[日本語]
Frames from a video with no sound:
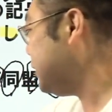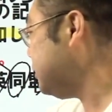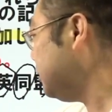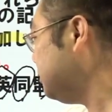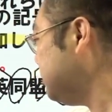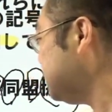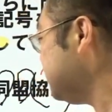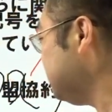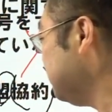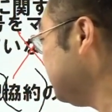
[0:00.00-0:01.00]
4文
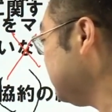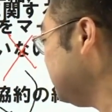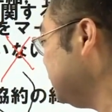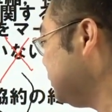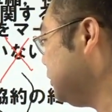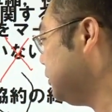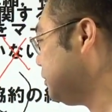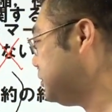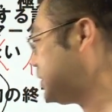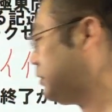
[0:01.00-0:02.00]
字のものと、
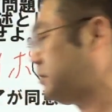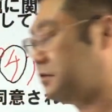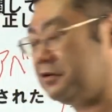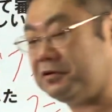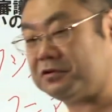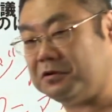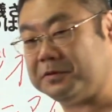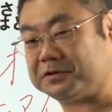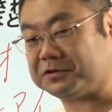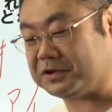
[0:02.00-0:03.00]
4、四カ国の4と
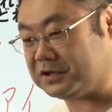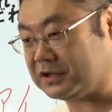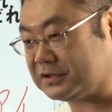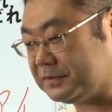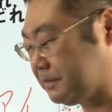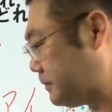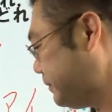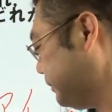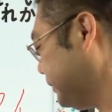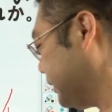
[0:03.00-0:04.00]
覚えておくといいです。
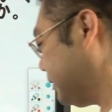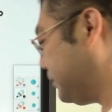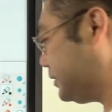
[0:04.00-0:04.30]
こ